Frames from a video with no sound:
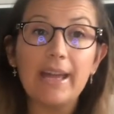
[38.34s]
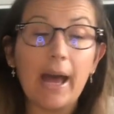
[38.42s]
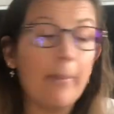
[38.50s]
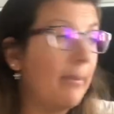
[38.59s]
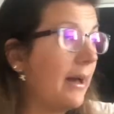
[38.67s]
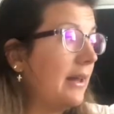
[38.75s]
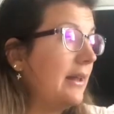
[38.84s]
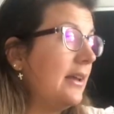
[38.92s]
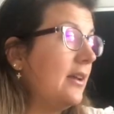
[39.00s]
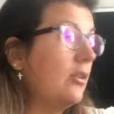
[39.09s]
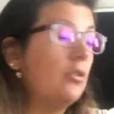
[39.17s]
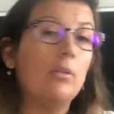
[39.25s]
à
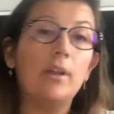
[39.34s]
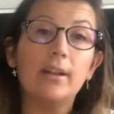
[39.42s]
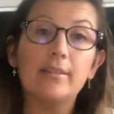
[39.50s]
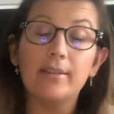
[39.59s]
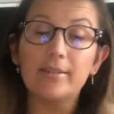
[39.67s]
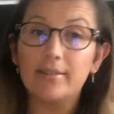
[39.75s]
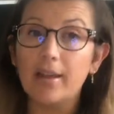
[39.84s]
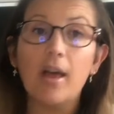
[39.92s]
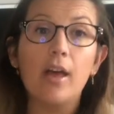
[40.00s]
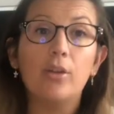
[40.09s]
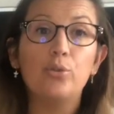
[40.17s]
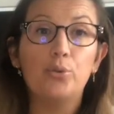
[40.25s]
parler de
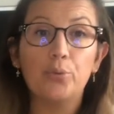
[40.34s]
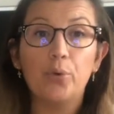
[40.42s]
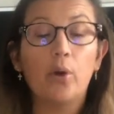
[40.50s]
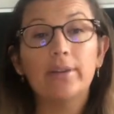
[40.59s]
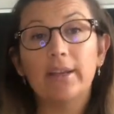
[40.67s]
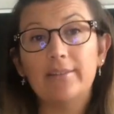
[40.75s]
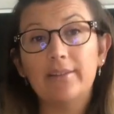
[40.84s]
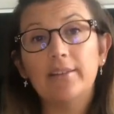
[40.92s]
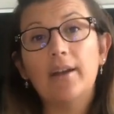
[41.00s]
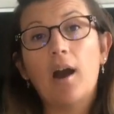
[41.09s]
l'intestin, du ventre, etc.